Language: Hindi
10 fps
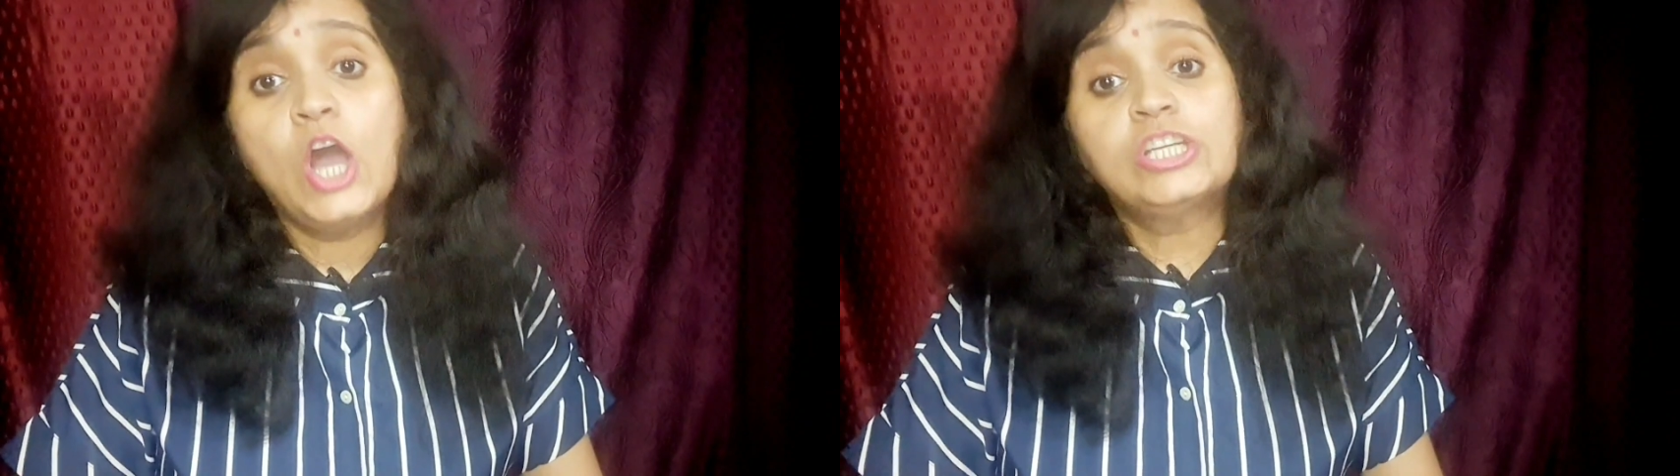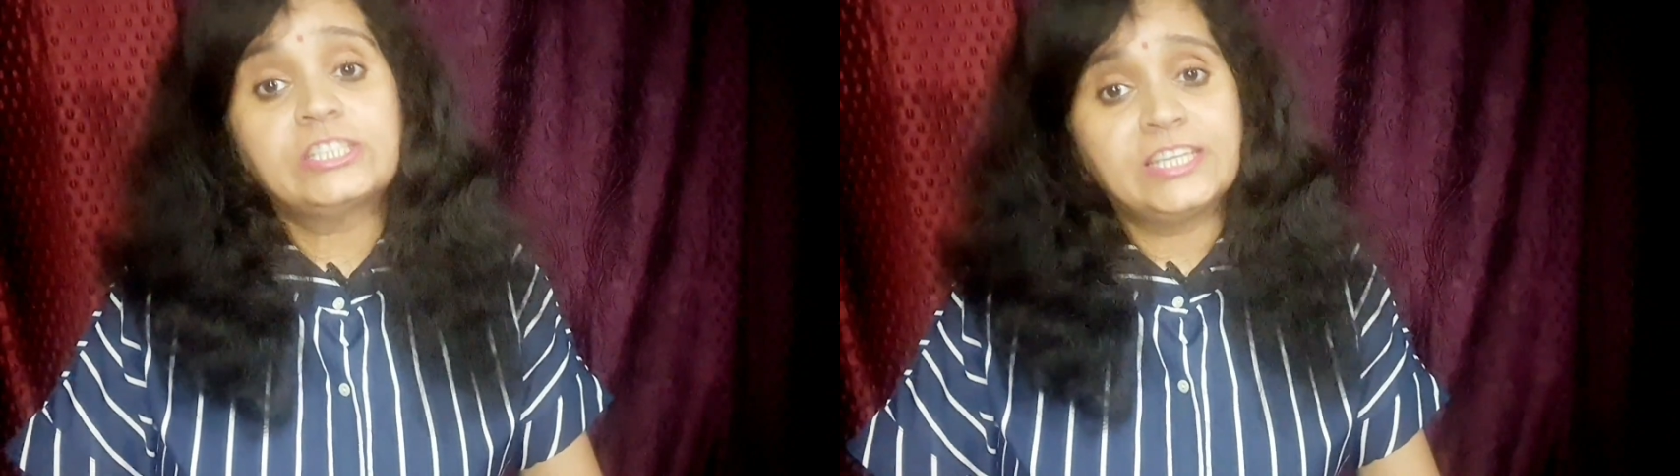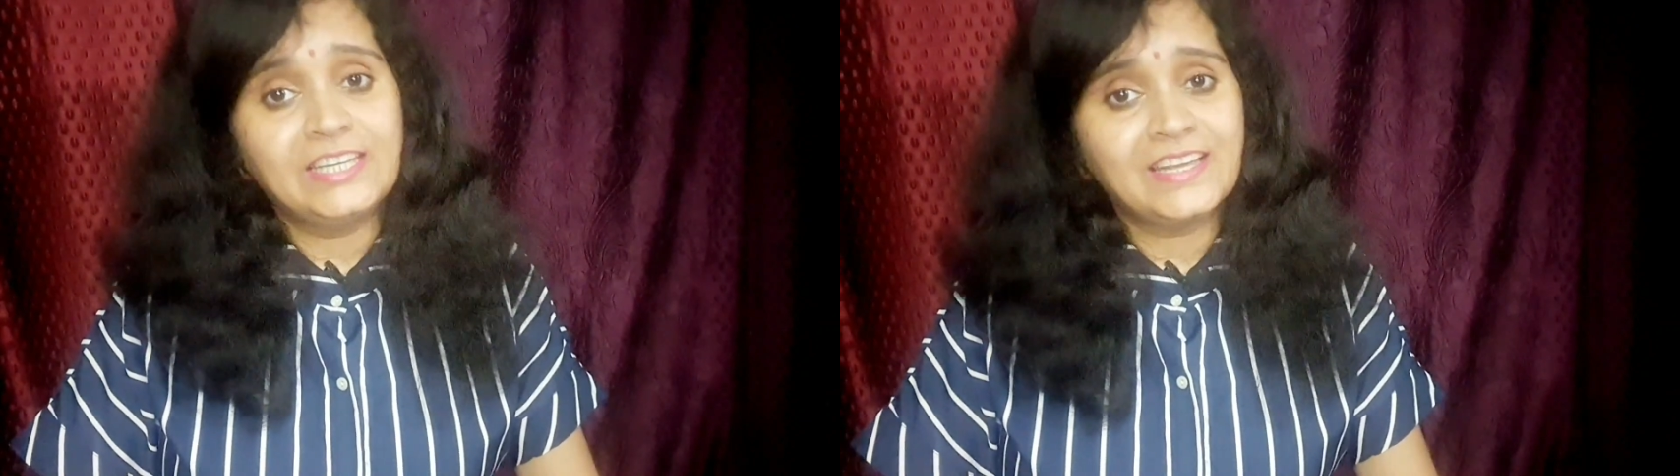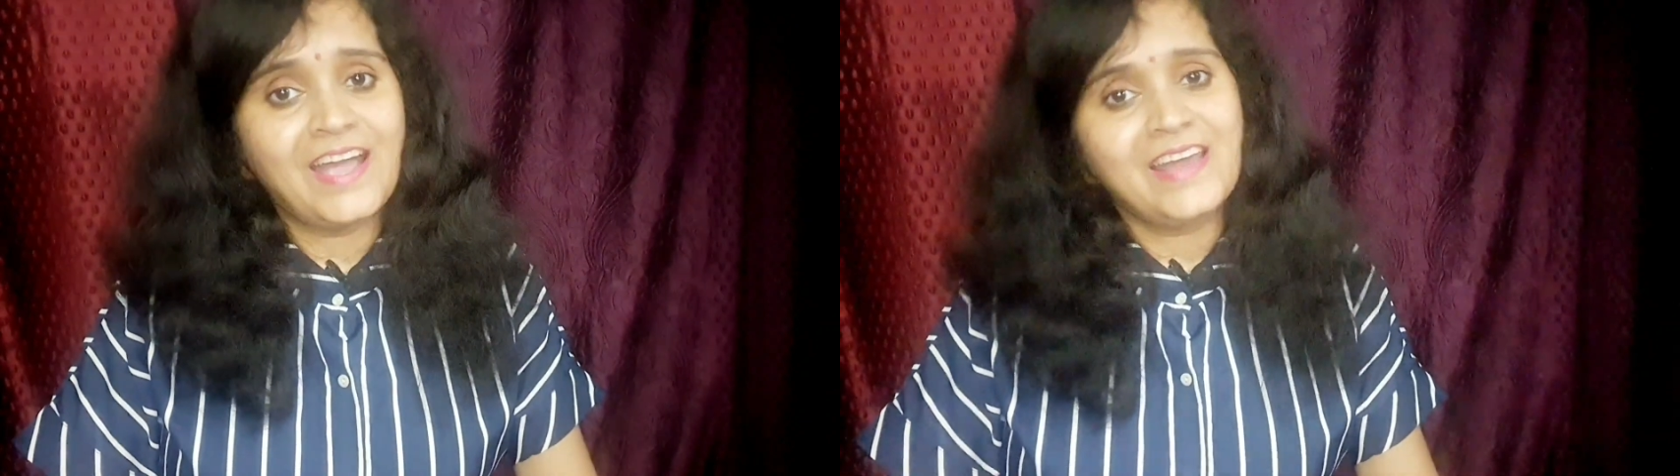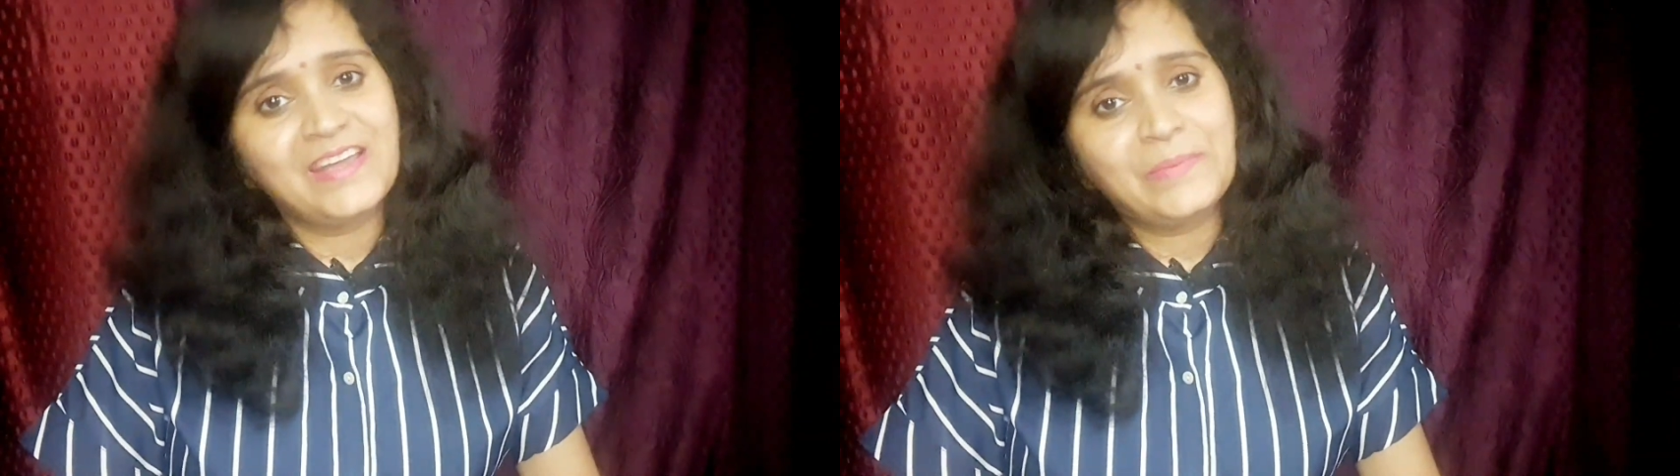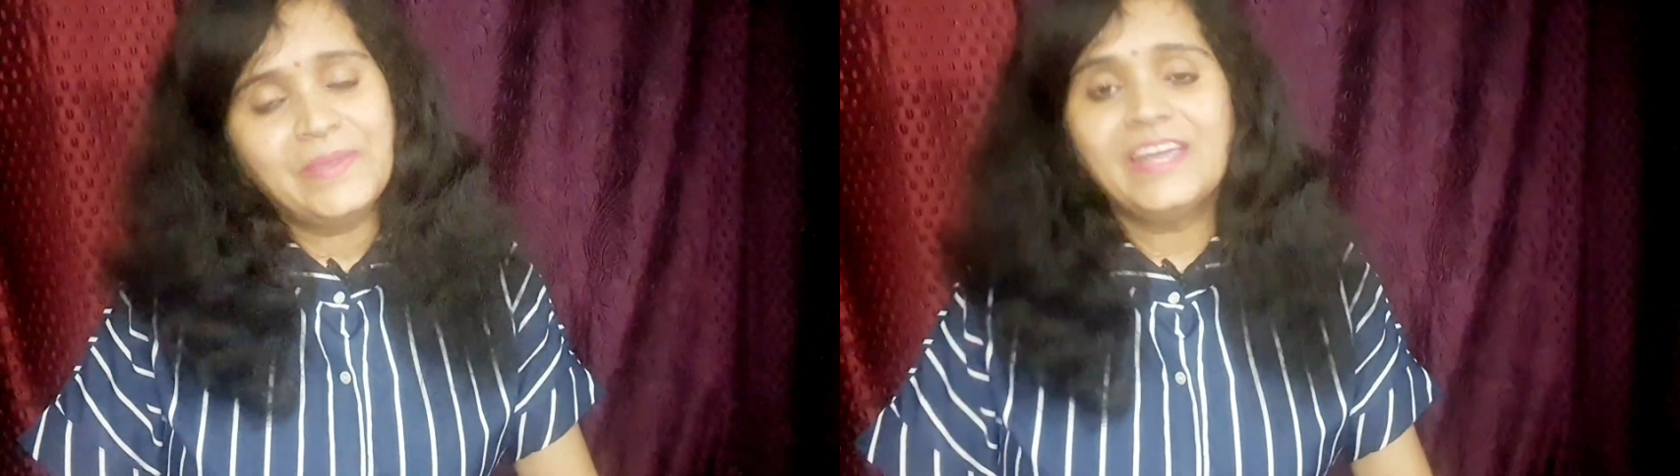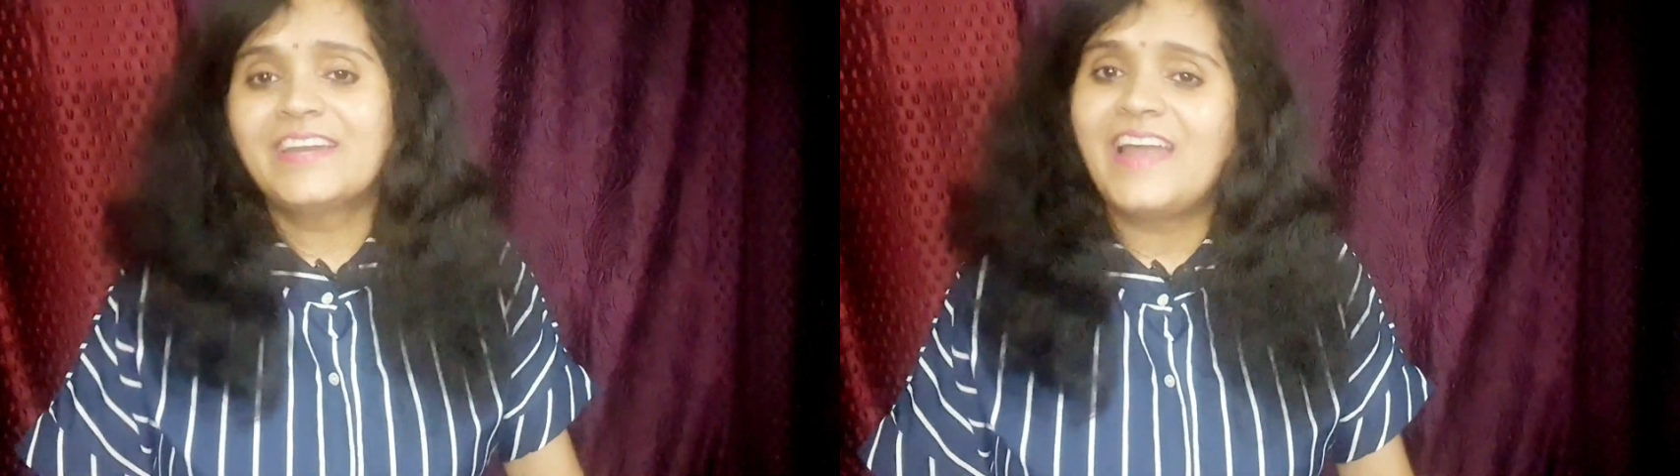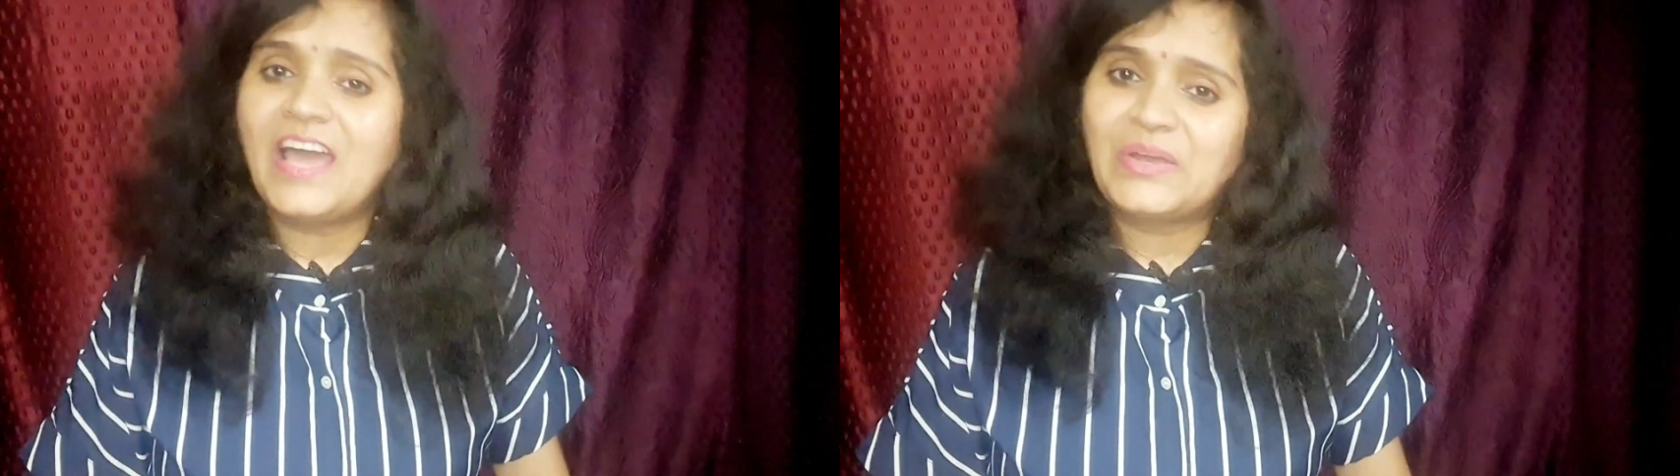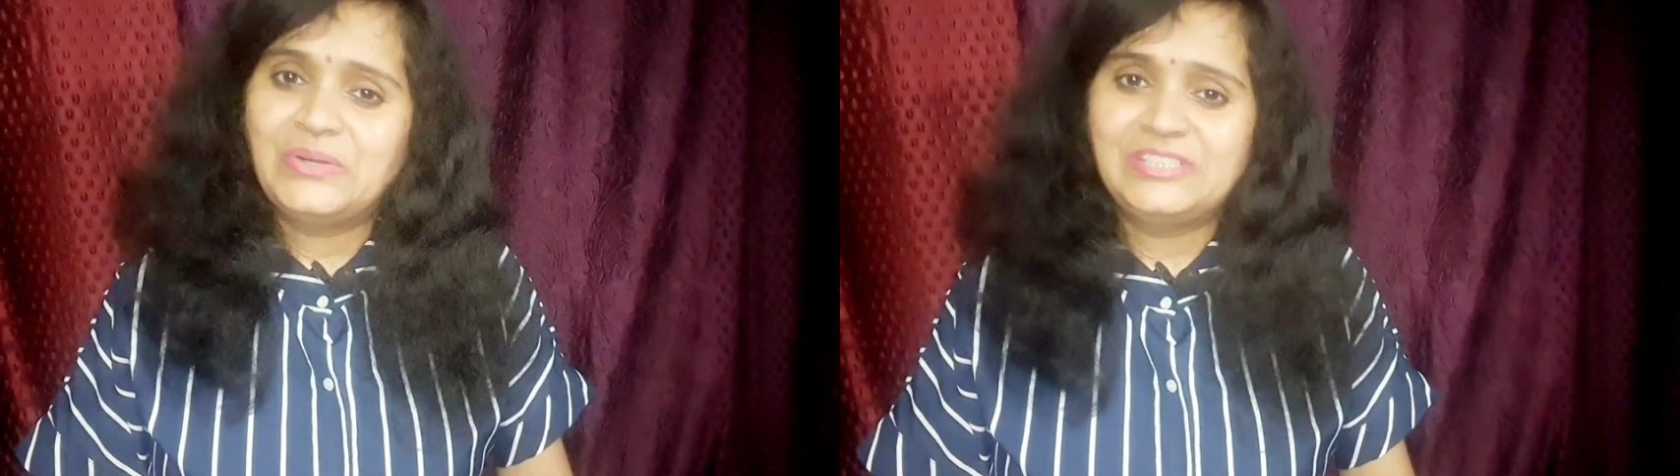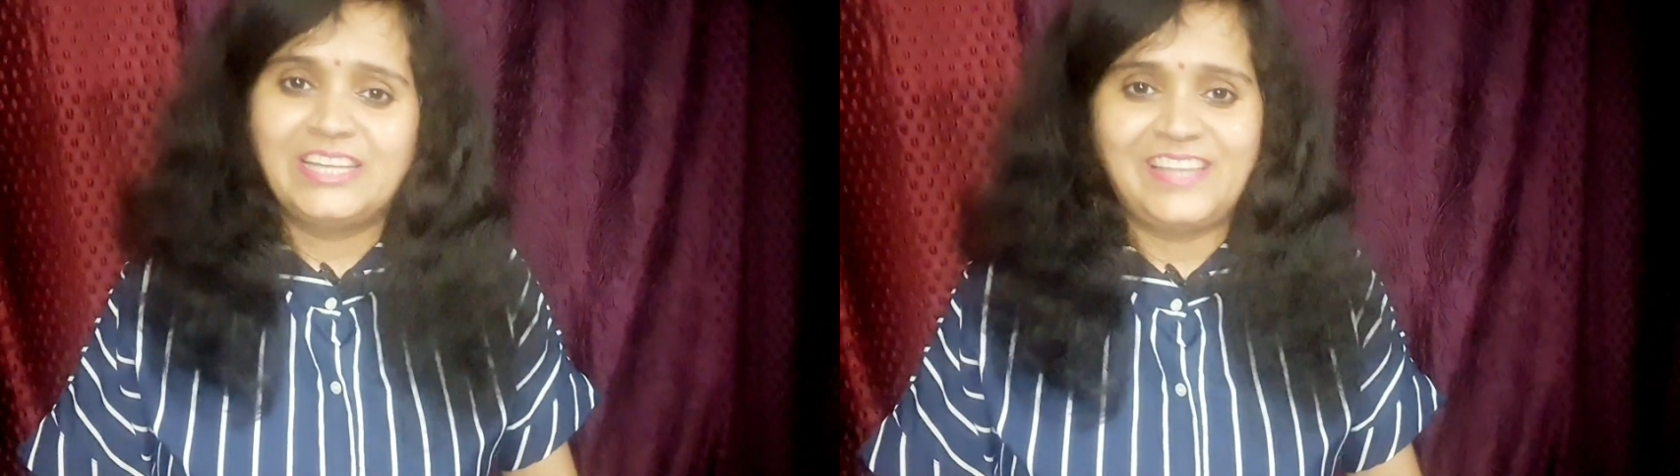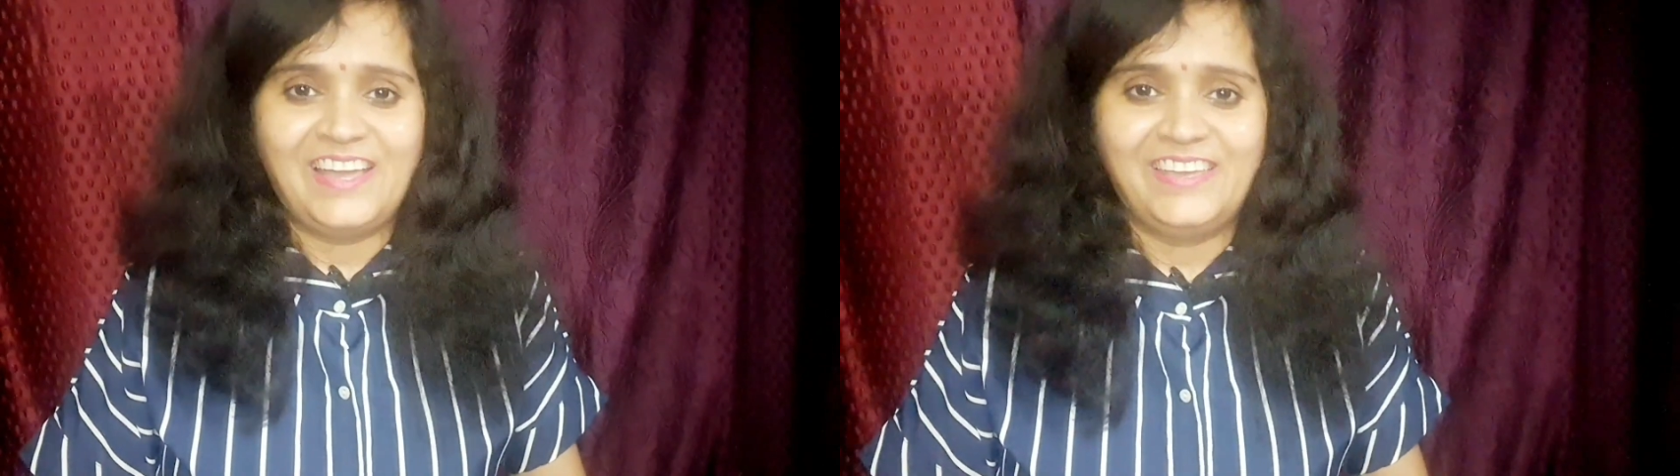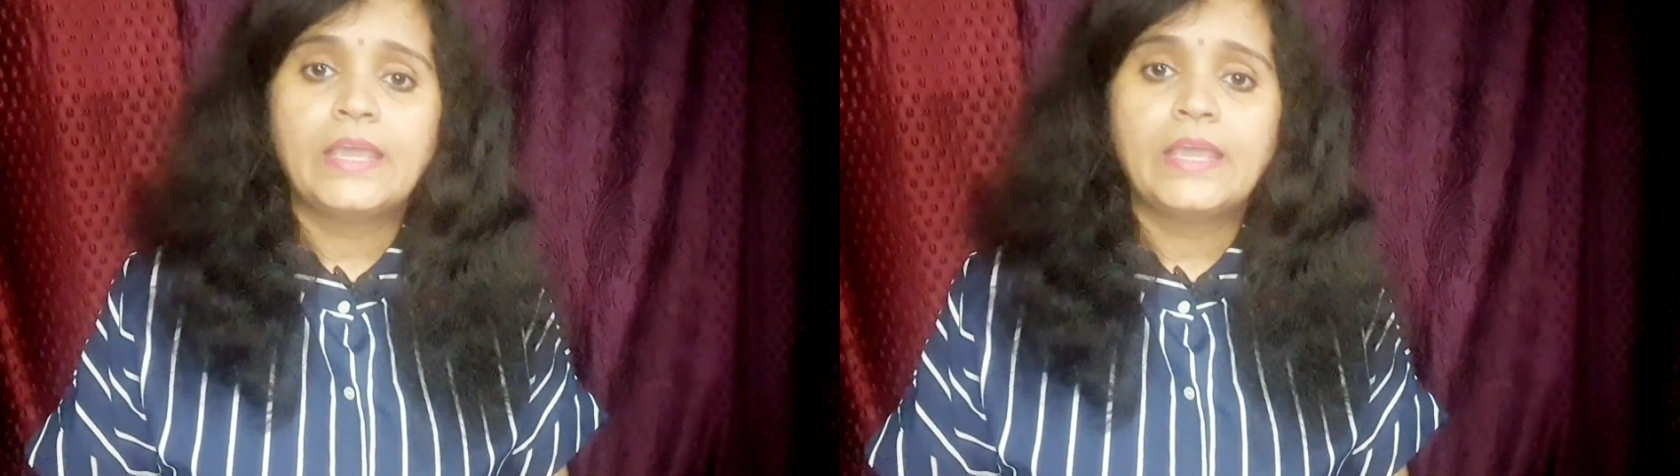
और स्किन का रंग भी डार्क हो जाता है